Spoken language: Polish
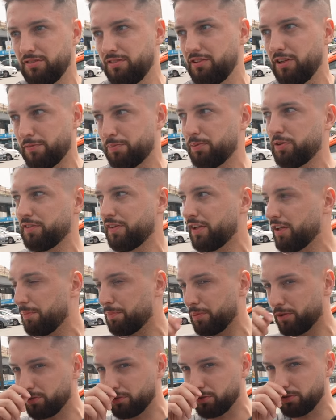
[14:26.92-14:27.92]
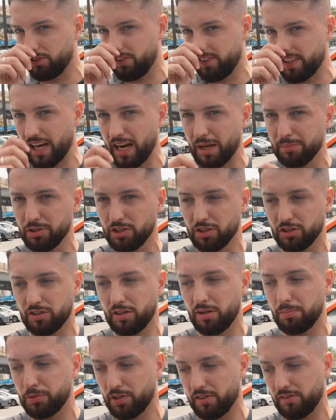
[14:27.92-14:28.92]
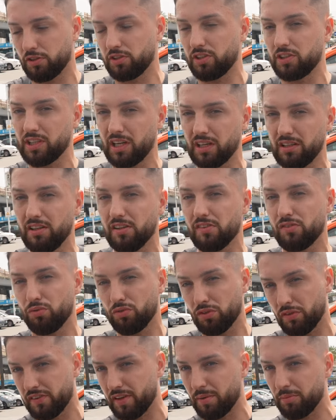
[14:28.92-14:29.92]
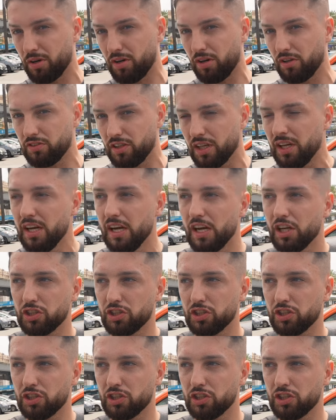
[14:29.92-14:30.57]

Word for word: niespodziewanej podróży staramy się, że przez to, że Charlie jest dużo w samochodzie,